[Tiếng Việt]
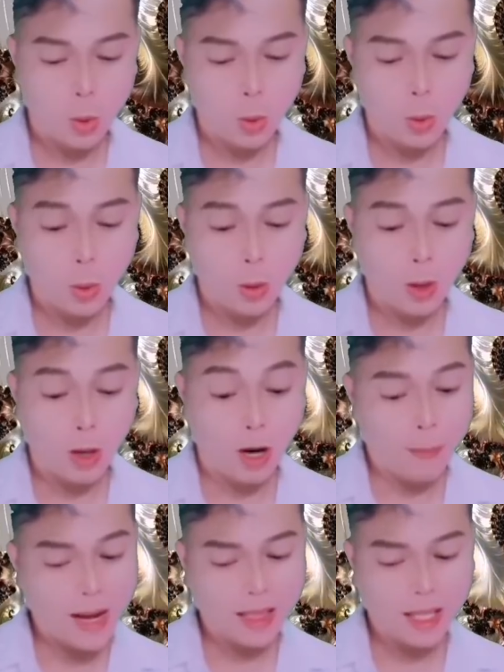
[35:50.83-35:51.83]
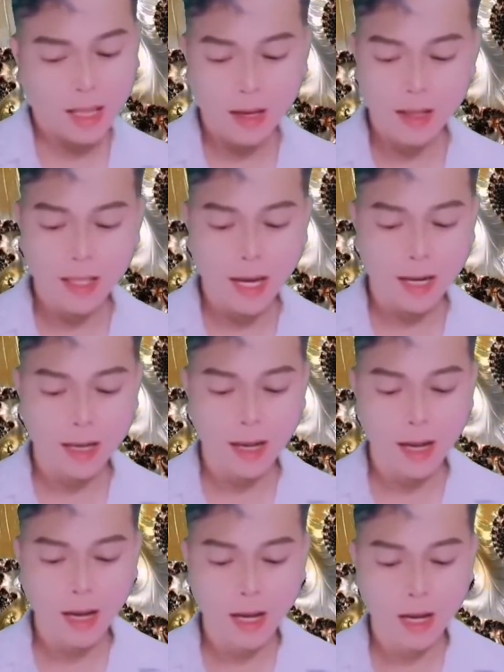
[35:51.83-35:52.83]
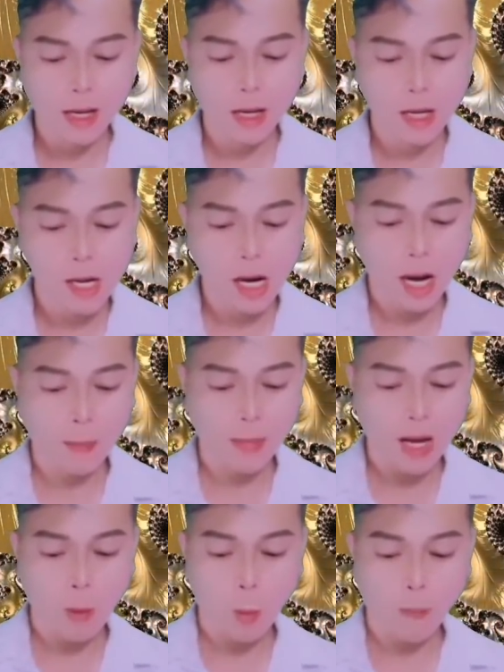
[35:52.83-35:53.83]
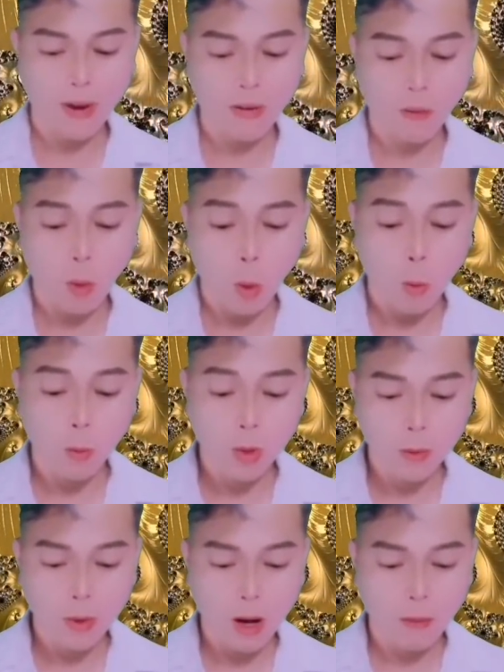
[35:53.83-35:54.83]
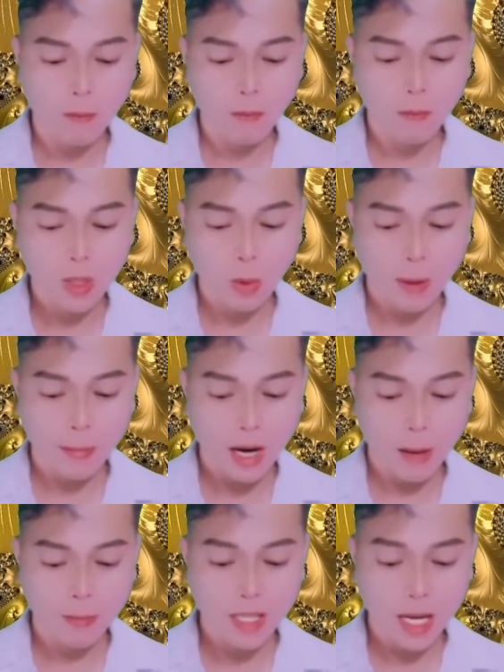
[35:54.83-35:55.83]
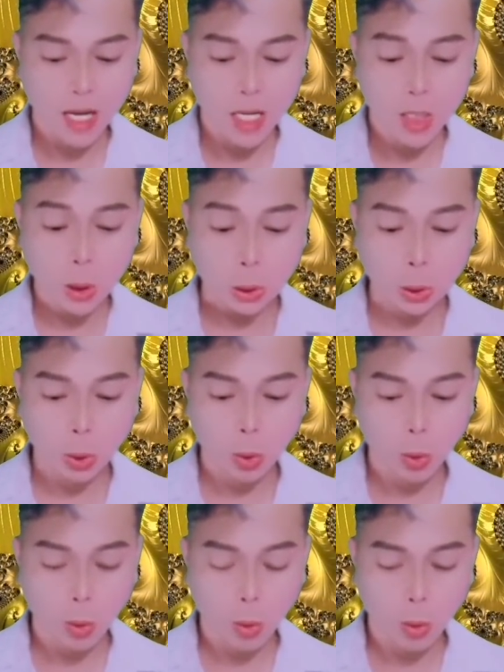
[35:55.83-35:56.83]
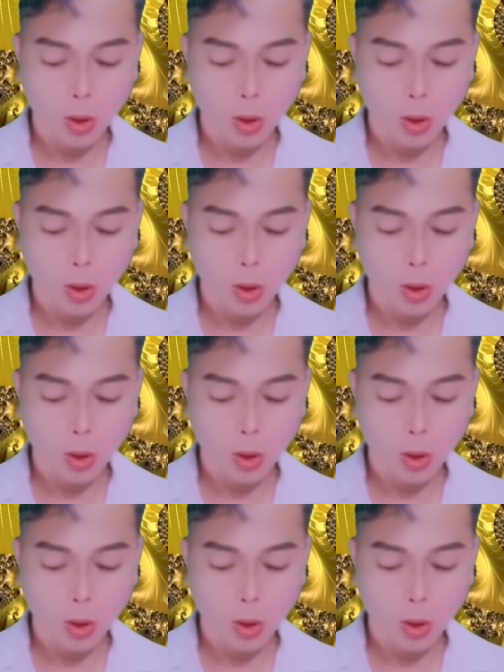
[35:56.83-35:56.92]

rốt cuộc phát hiện ra người đã bị chúng ta bắt đi rồi, cho nên muốn sớm cướp lại người về tay.